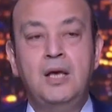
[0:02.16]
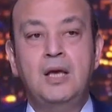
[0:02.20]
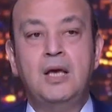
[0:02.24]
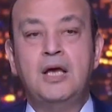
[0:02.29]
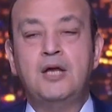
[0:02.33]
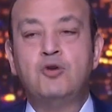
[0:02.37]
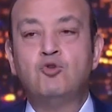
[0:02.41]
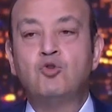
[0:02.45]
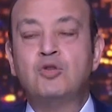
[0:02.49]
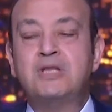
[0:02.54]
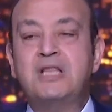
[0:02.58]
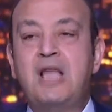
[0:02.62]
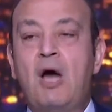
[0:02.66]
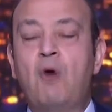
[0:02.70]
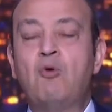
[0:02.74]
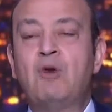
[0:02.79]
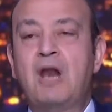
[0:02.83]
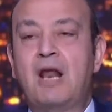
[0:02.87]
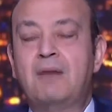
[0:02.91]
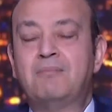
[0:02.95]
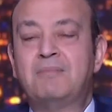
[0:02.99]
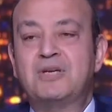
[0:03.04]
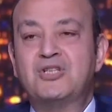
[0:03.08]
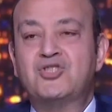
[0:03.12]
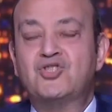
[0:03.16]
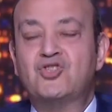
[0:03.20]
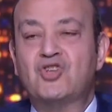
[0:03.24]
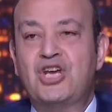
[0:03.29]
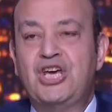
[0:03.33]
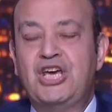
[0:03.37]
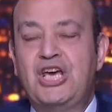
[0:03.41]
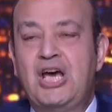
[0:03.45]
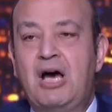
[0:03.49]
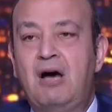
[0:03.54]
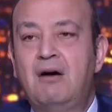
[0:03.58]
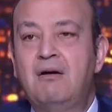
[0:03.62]
انه الدولة
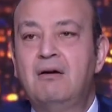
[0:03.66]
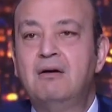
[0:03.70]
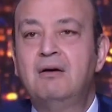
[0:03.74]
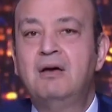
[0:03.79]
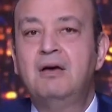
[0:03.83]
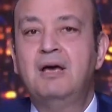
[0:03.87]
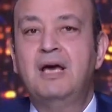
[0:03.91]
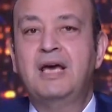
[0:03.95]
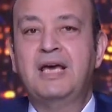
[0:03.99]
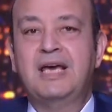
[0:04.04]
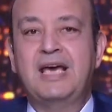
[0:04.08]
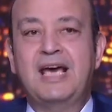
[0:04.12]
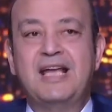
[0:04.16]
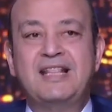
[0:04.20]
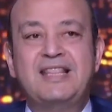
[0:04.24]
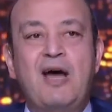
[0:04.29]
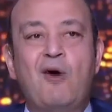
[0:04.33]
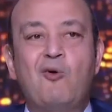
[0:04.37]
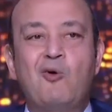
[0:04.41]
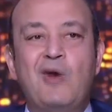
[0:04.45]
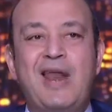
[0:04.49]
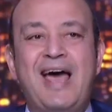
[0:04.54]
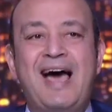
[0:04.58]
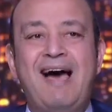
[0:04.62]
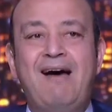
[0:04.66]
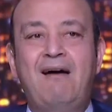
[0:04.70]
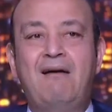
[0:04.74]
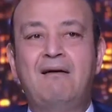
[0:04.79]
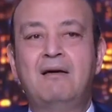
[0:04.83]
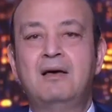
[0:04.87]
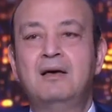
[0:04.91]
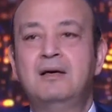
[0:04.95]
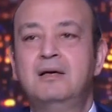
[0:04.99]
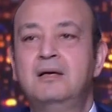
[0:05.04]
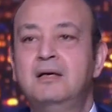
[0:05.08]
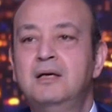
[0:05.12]
المصرية هي دولة
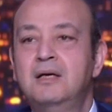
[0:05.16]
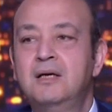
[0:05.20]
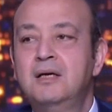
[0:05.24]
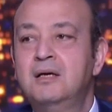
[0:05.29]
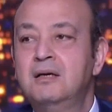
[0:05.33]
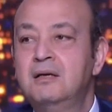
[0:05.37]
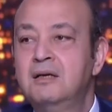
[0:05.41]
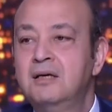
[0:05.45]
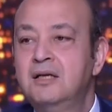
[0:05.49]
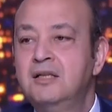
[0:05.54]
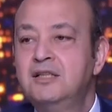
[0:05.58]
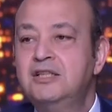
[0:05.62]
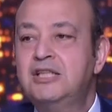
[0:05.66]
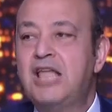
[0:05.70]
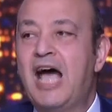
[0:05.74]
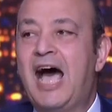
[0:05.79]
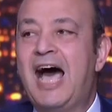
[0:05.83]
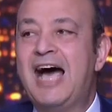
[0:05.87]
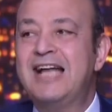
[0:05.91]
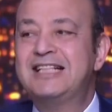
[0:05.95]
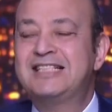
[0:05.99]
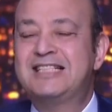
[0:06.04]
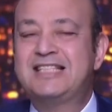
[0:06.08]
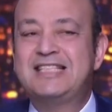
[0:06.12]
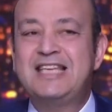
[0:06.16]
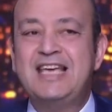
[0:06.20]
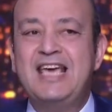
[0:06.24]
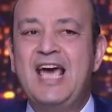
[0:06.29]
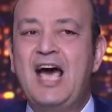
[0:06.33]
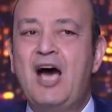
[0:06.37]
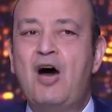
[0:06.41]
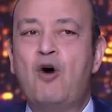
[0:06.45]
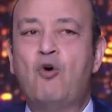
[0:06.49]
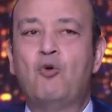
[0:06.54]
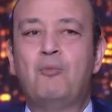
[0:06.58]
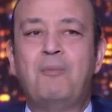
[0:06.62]

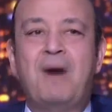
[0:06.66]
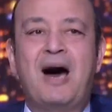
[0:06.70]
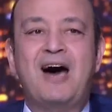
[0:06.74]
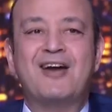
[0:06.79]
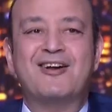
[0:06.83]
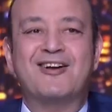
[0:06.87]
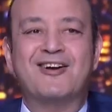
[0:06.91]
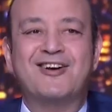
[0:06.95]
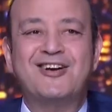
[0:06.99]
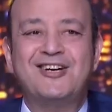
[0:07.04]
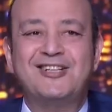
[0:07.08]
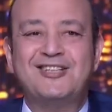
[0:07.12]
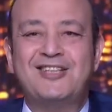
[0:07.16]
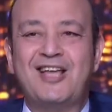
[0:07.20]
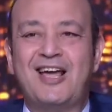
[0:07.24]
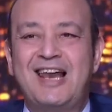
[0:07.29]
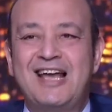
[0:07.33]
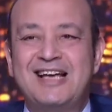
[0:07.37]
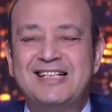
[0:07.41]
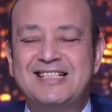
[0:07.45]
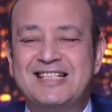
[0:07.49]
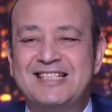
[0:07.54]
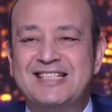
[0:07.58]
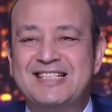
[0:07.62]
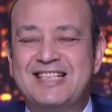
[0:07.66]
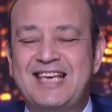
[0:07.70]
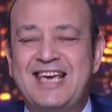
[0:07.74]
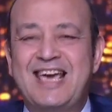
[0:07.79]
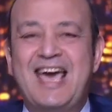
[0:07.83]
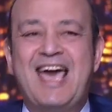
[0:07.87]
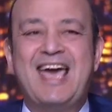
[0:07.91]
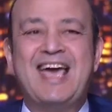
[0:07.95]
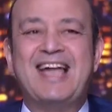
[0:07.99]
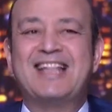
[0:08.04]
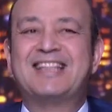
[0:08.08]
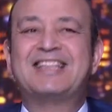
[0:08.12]
تحديها ومعركتها
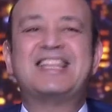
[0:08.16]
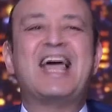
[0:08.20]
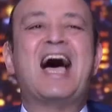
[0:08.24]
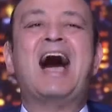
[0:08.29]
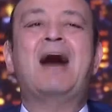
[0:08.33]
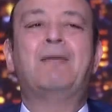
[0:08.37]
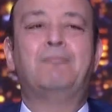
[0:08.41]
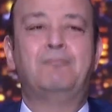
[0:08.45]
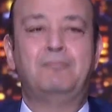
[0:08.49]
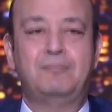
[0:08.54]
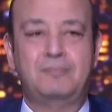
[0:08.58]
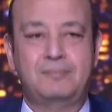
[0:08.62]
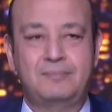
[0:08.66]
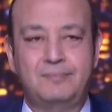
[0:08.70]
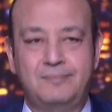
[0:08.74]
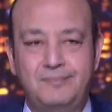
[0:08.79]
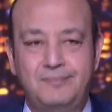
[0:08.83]
الأساسية هي الدعم